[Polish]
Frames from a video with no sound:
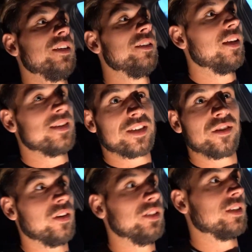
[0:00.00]
i nie
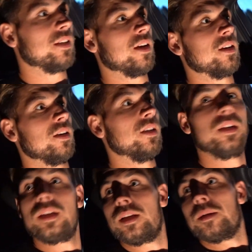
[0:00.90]
ryzykowali tak jak
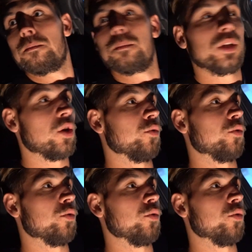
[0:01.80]
my to